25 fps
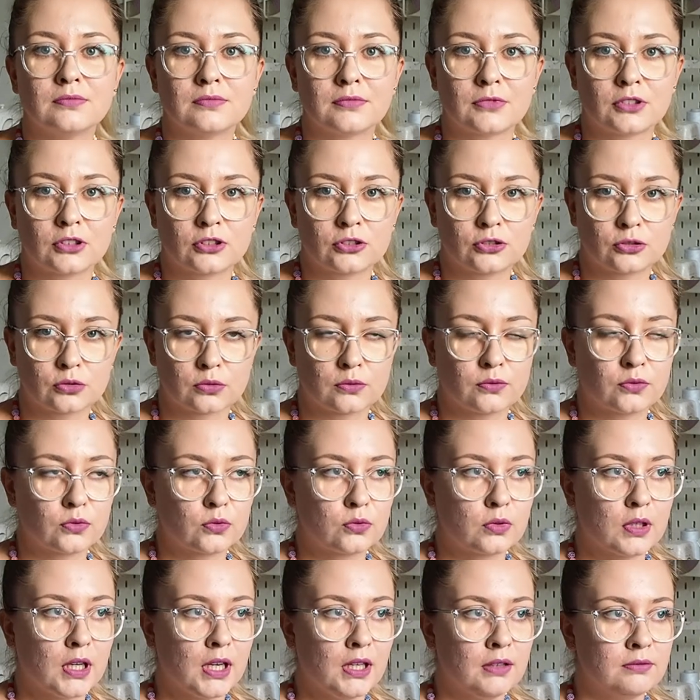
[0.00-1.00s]
Kciuk w
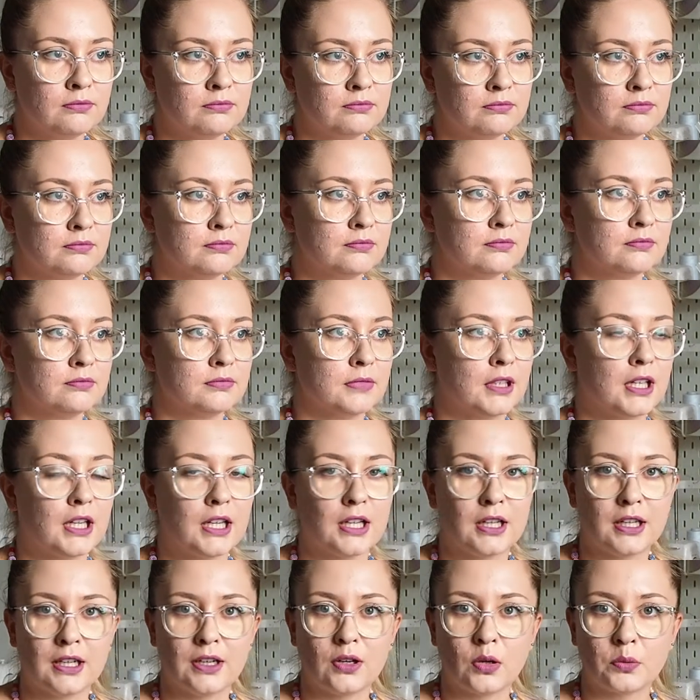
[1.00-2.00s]
górę,
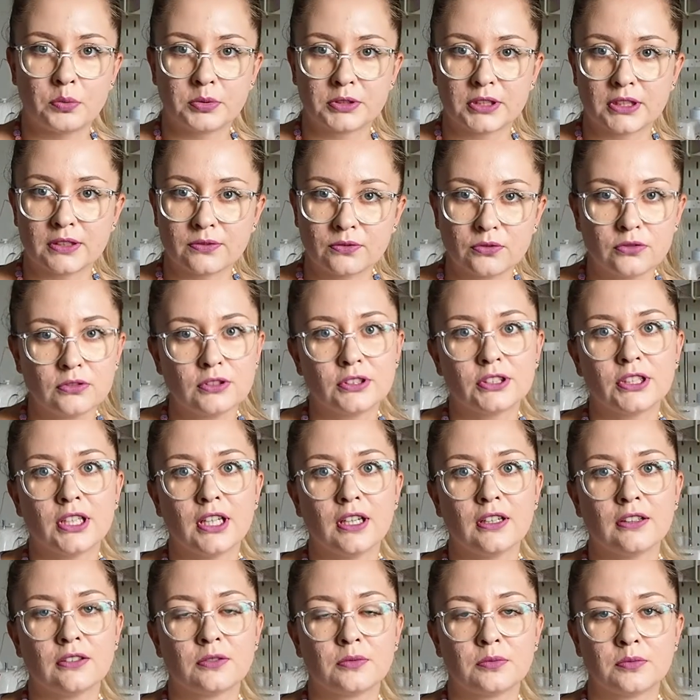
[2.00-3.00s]
obserwujcie